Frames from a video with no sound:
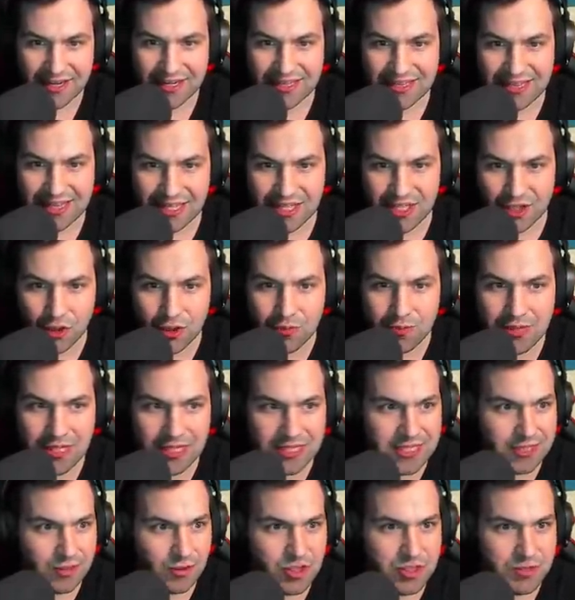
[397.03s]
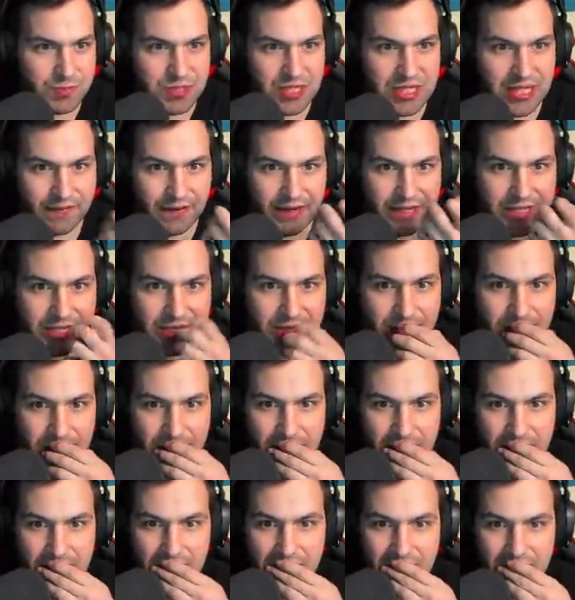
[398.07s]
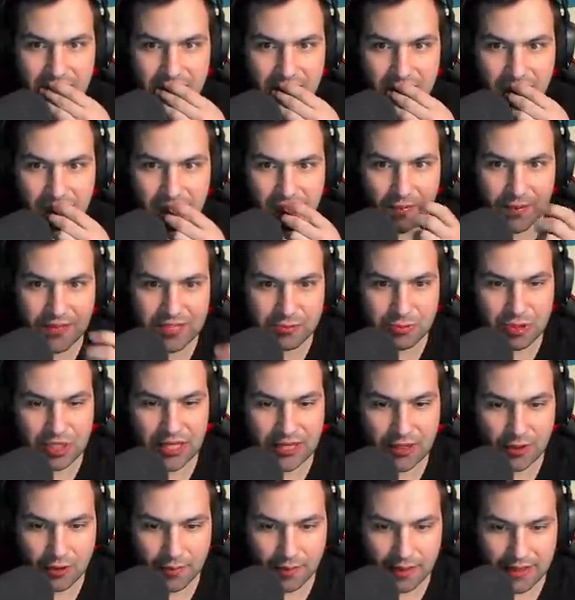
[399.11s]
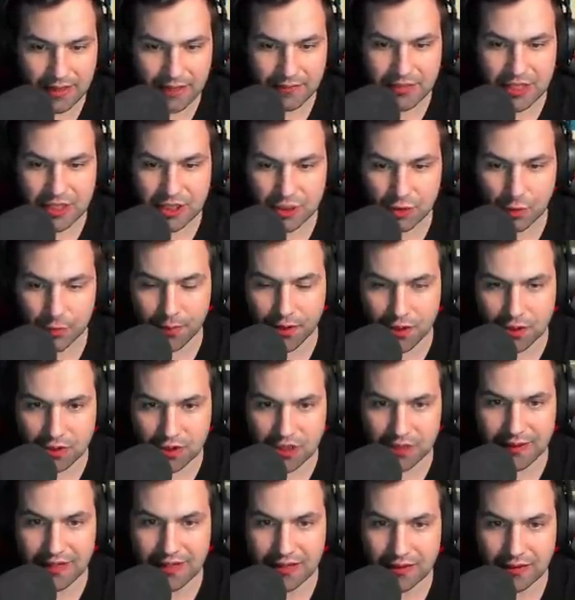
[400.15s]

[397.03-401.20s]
Dlaczego on mi nie chce tego sprzedawać? Tobie sprzedaje normalnie? W sensie kupuję od ciebie?